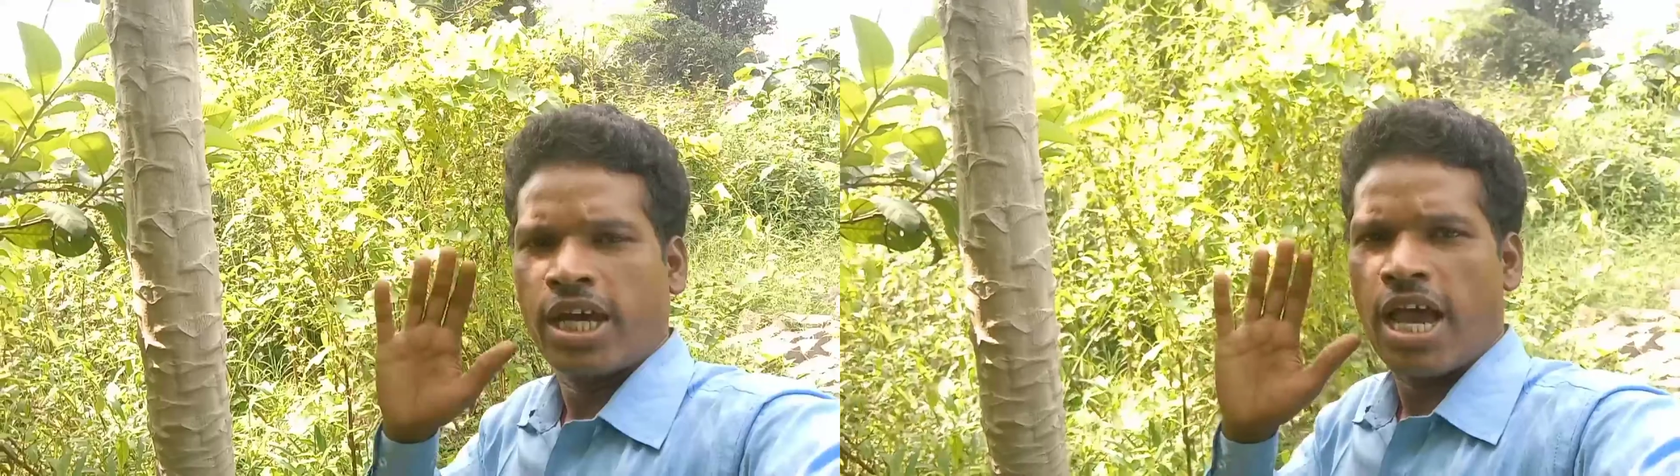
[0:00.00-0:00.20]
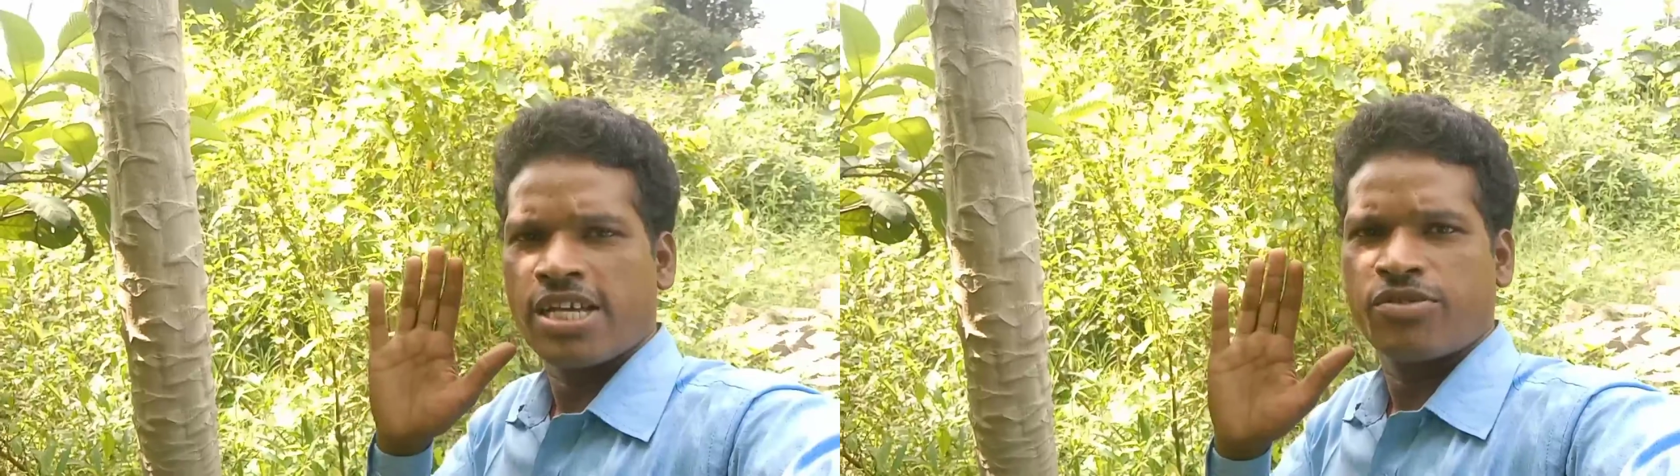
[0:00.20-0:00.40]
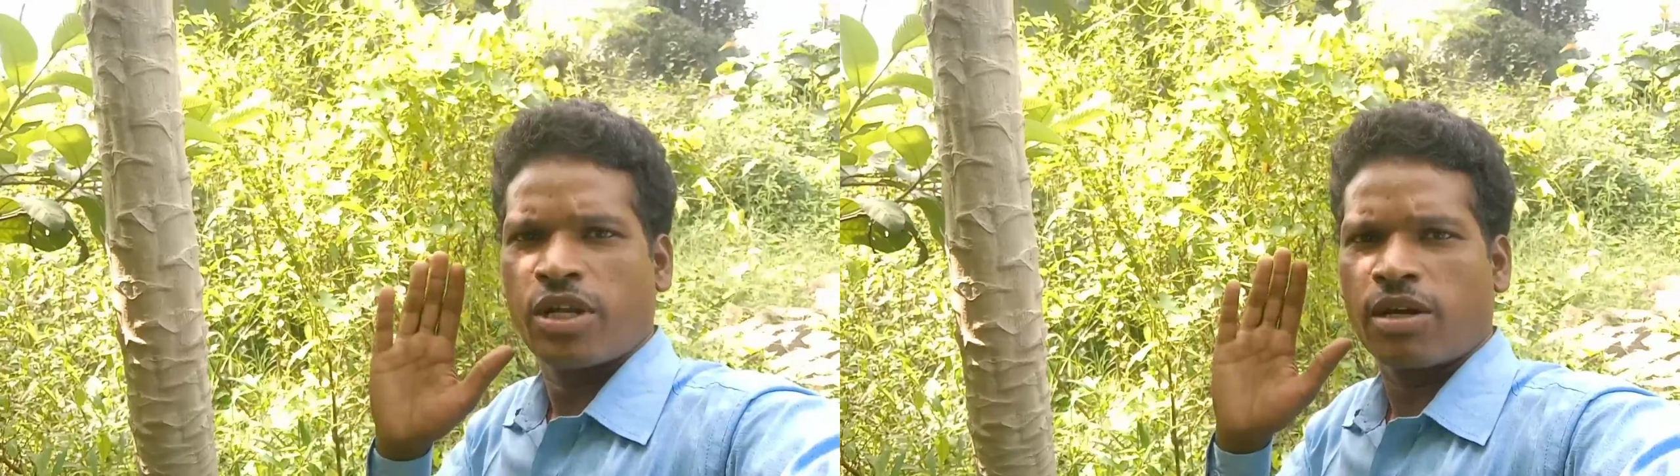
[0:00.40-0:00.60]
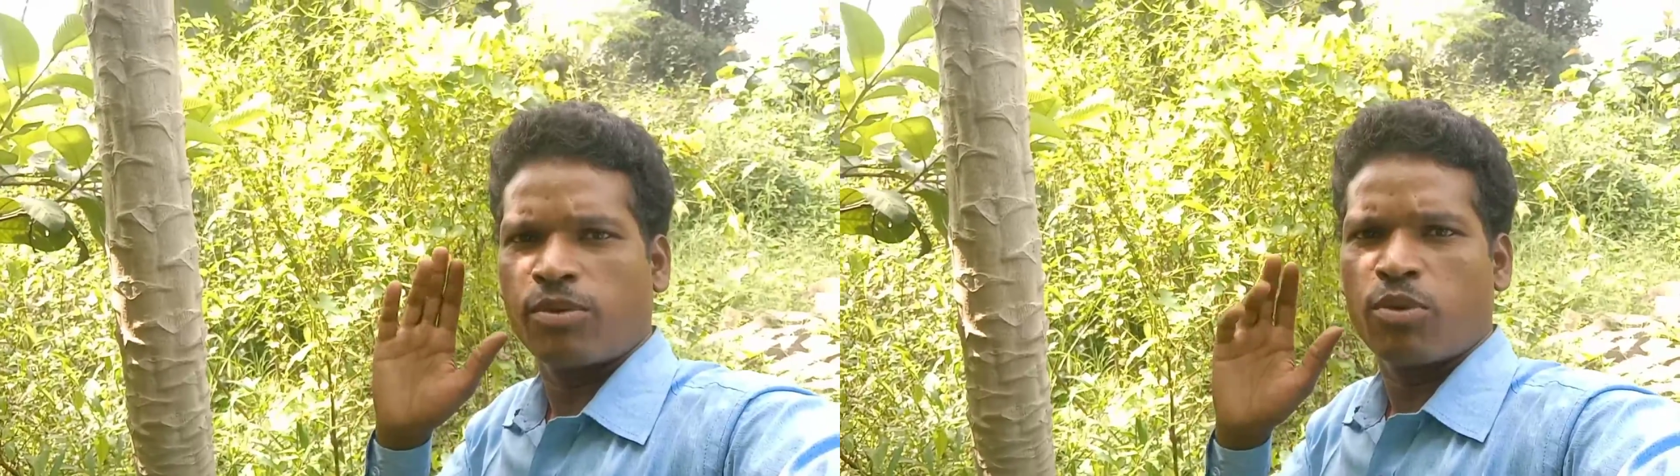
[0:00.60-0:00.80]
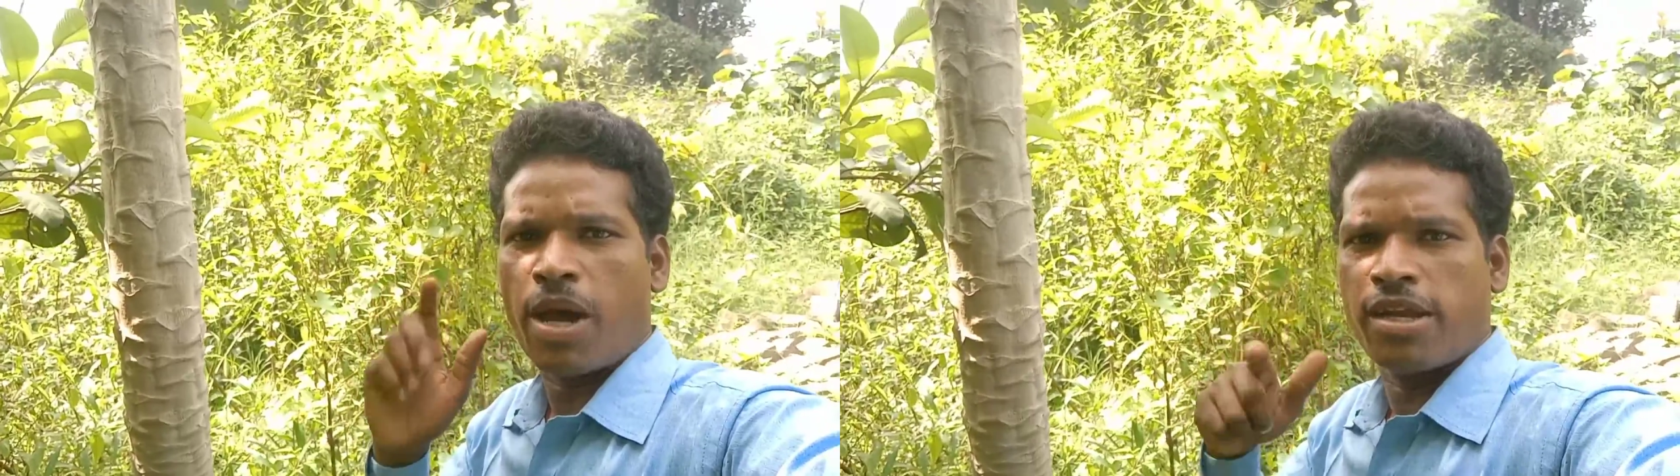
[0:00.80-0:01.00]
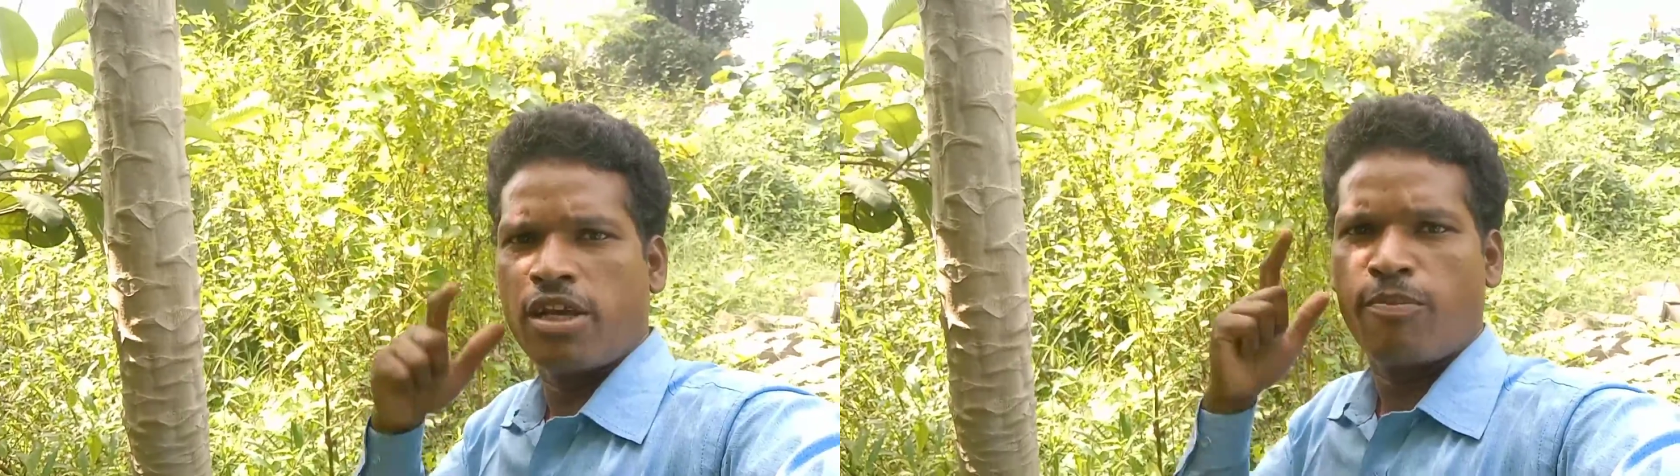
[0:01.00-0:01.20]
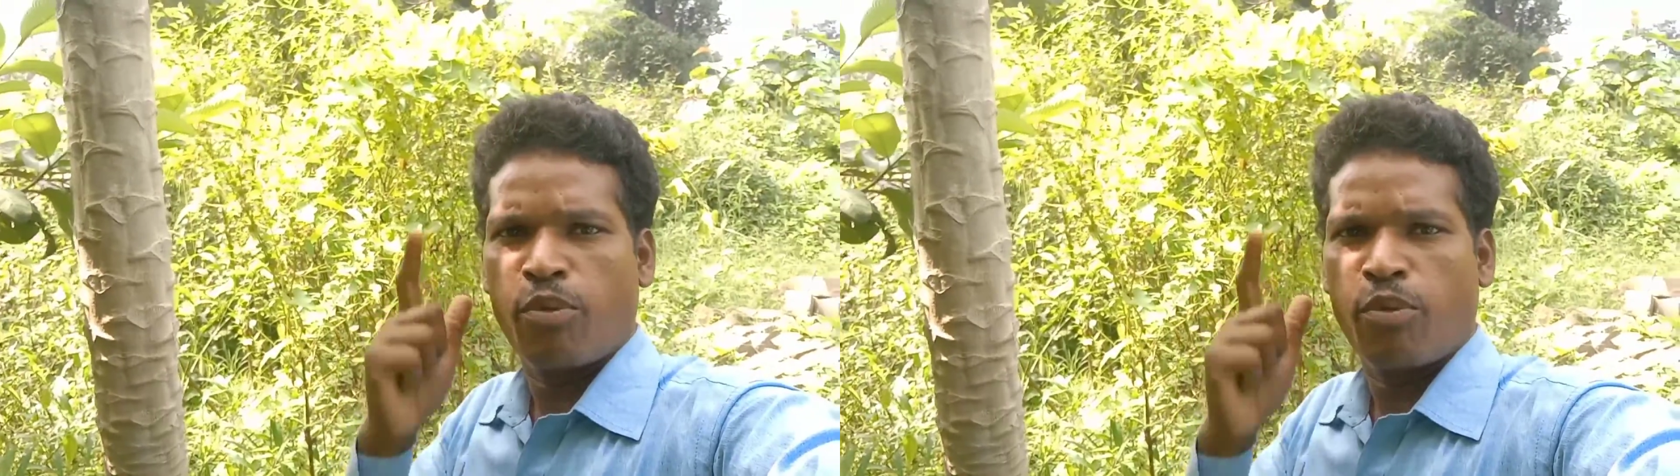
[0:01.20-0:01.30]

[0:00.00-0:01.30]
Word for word: हे गाइस वेलकम टू माय न्यू